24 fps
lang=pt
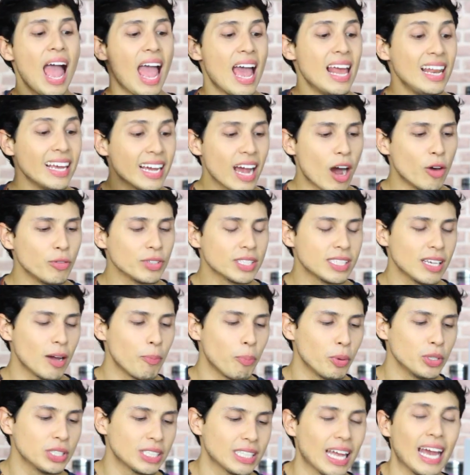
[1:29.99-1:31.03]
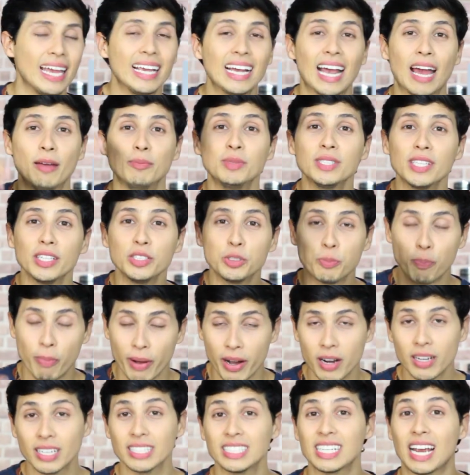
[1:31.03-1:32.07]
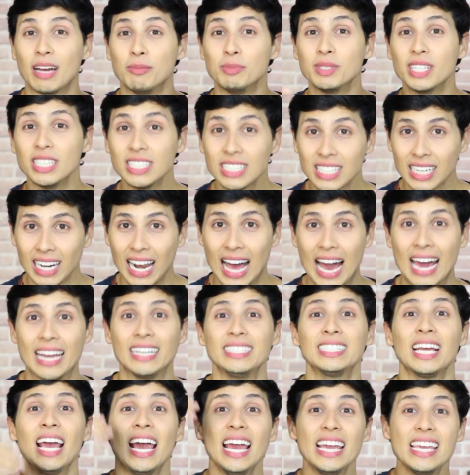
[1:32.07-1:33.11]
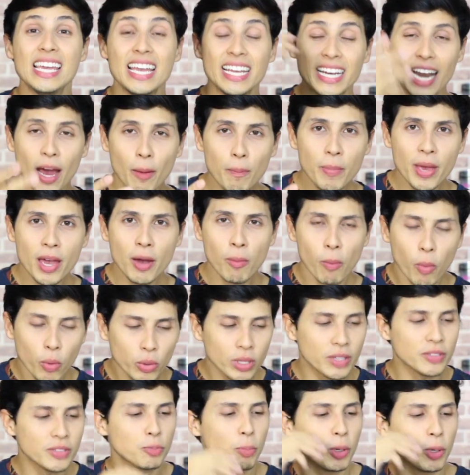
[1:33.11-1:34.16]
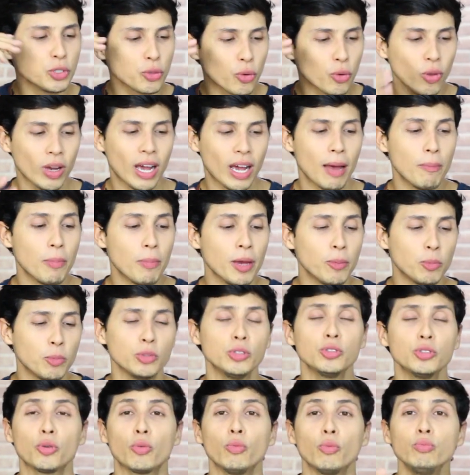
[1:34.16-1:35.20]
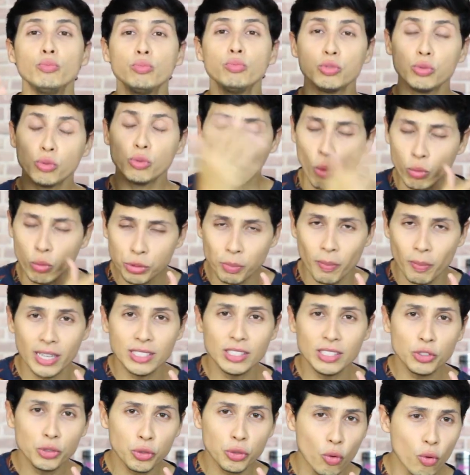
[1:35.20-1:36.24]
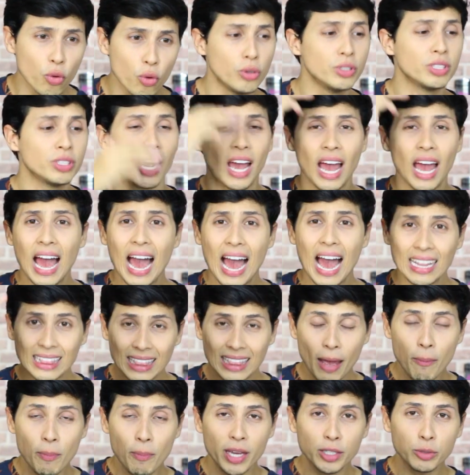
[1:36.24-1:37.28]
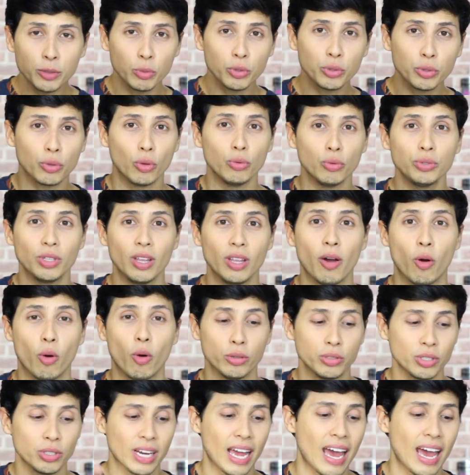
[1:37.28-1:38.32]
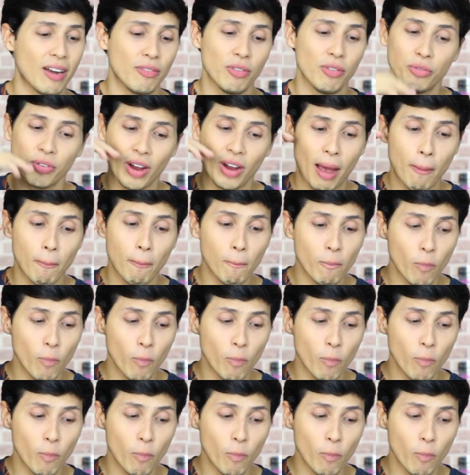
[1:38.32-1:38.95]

é legal você apostar em camisas brancas, camisas claras e aí na bermuda você pode colocar bermudas com tons mais escuros, até mesmo os tons terrosos, cara, vão ficar